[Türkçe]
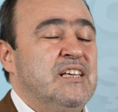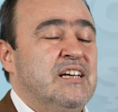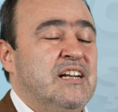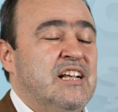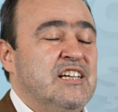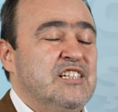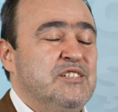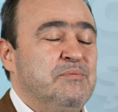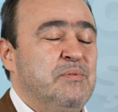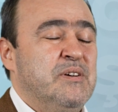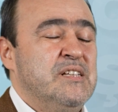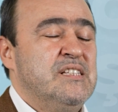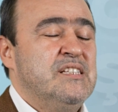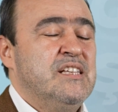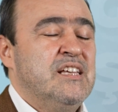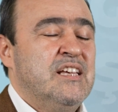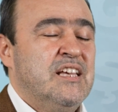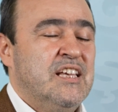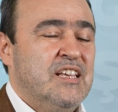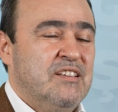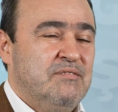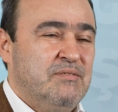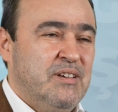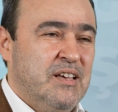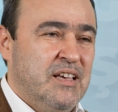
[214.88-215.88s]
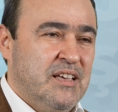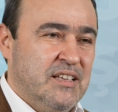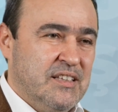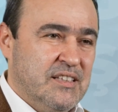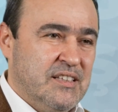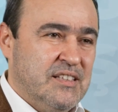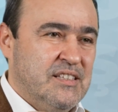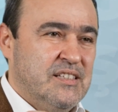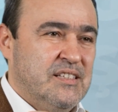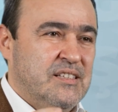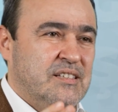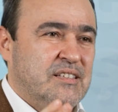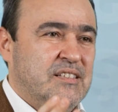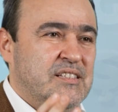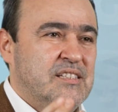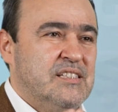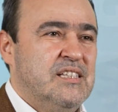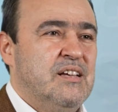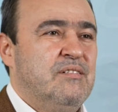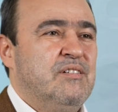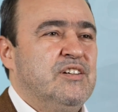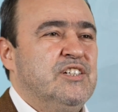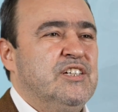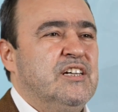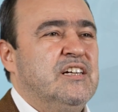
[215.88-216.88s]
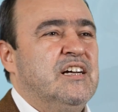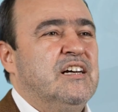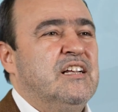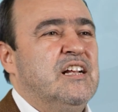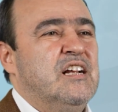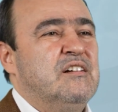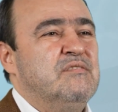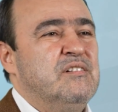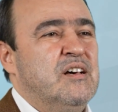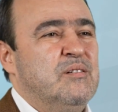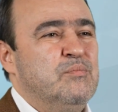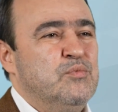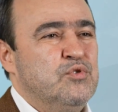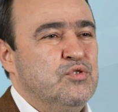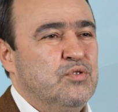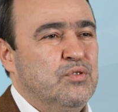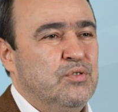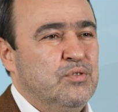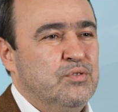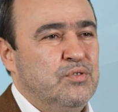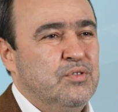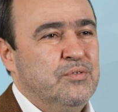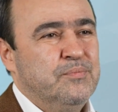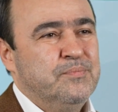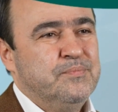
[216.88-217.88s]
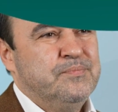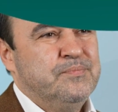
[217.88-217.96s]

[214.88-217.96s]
yaraşmaz ve savaşa karar vermiş oldu.